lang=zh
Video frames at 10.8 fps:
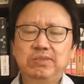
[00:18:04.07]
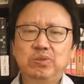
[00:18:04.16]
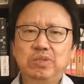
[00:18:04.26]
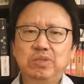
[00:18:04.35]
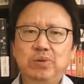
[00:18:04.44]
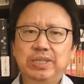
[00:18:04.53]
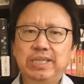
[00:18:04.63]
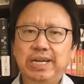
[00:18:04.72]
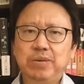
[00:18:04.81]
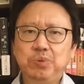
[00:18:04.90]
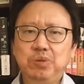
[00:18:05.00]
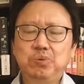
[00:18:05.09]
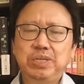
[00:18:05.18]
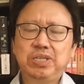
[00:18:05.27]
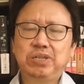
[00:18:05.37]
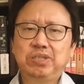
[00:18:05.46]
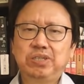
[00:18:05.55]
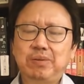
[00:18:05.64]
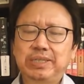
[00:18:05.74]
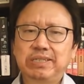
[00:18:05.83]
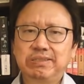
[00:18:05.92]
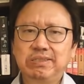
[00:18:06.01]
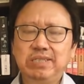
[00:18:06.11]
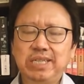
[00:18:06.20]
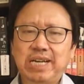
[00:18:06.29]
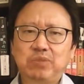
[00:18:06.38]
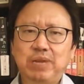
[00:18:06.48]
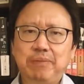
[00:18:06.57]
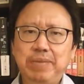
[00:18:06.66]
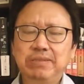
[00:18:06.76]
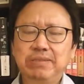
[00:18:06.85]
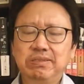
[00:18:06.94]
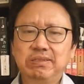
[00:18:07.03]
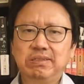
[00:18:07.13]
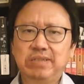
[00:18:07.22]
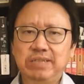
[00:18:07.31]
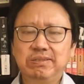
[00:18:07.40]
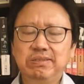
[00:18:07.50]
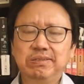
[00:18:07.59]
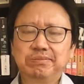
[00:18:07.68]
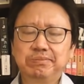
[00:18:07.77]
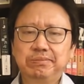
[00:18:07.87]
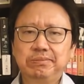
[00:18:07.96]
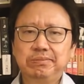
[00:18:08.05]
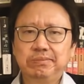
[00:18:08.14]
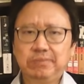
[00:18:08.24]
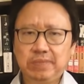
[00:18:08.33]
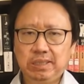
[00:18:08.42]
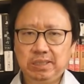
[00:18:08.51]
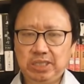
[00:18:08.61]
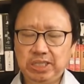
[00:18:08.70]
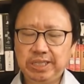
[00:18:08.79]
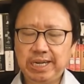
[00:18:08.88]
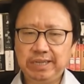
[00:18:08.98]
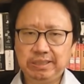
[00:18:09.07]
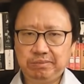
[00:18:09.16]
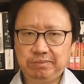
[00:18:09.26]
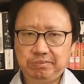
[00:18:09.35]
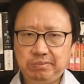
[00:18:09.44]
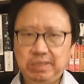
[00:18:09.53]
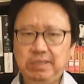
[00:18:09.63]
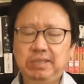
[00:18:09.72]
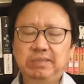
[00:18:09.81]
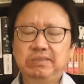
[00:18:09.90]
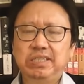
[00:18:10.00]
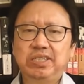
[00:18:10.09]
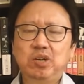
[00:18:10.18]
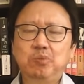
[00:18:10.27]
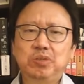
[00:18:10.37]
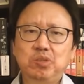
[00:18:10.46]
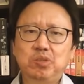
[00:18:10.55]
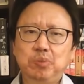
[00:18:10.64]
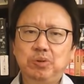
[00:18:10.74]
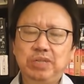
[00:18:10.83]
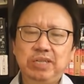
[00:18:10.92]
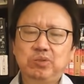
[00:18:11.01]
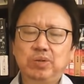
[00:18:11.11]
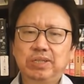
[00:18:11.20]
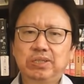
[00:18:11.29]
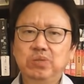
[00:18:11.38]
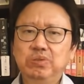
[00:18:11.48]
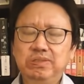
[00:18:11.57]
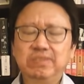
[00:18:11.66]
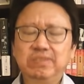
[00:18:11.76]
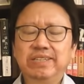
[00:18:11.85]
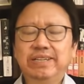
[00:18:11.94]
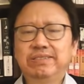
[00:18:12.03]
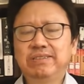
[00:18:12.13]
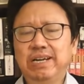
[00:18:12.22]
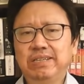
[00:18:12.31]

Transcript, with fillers: 崇祯皇帝还余怒未消，要把他的尸体拿出来鞭尸凌刺。其他的这些头目就不用一一说了，都死得很惨。